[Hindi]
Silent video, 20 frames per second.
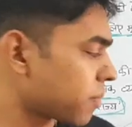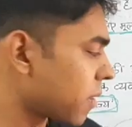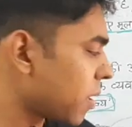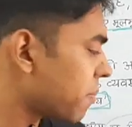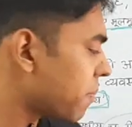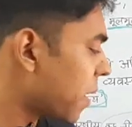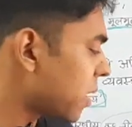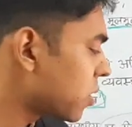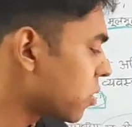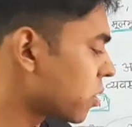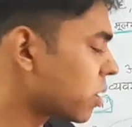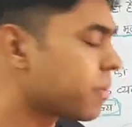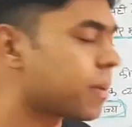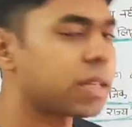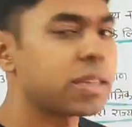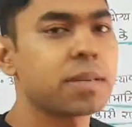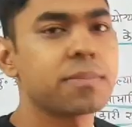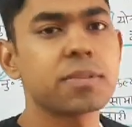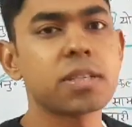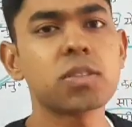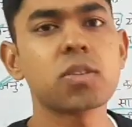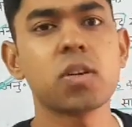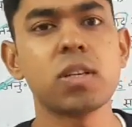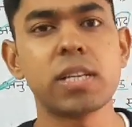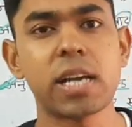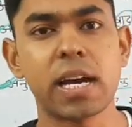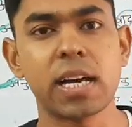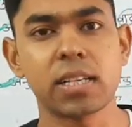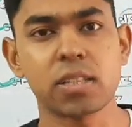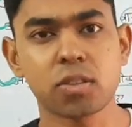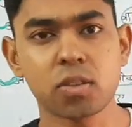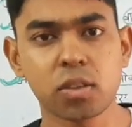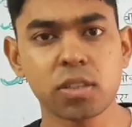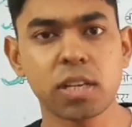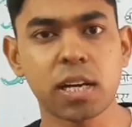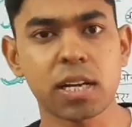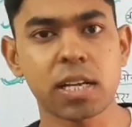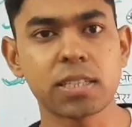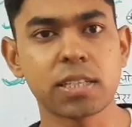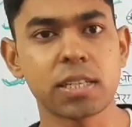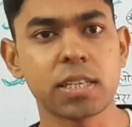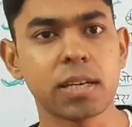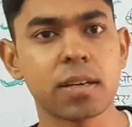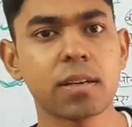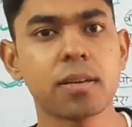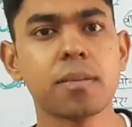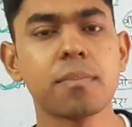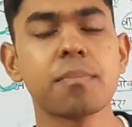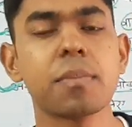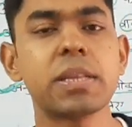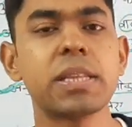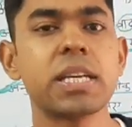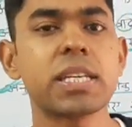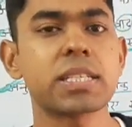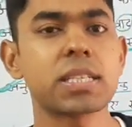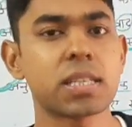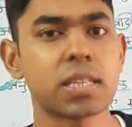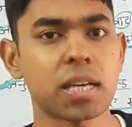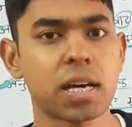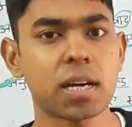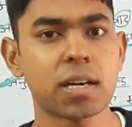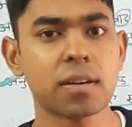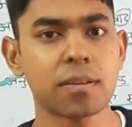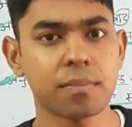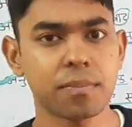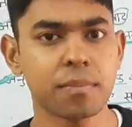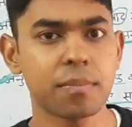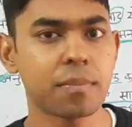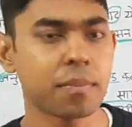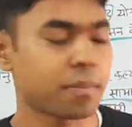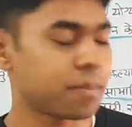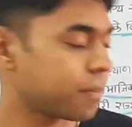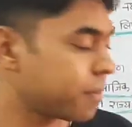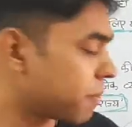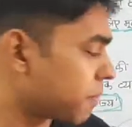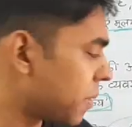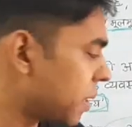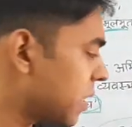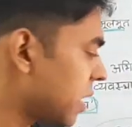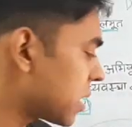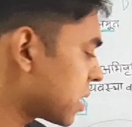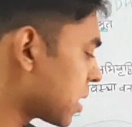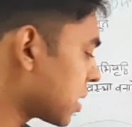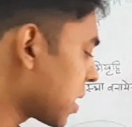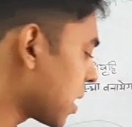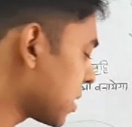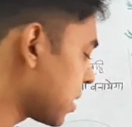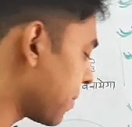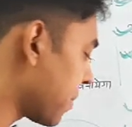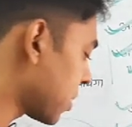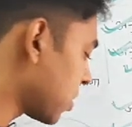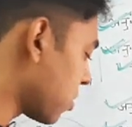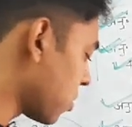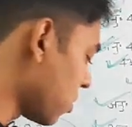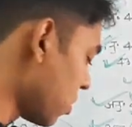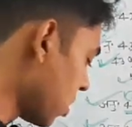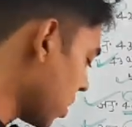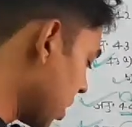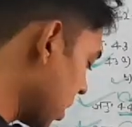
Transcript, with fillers: बातों के माध्यम से सुलझाया सुलझाना चाहिए मध्यस्थता मध्यस्थता से बातों को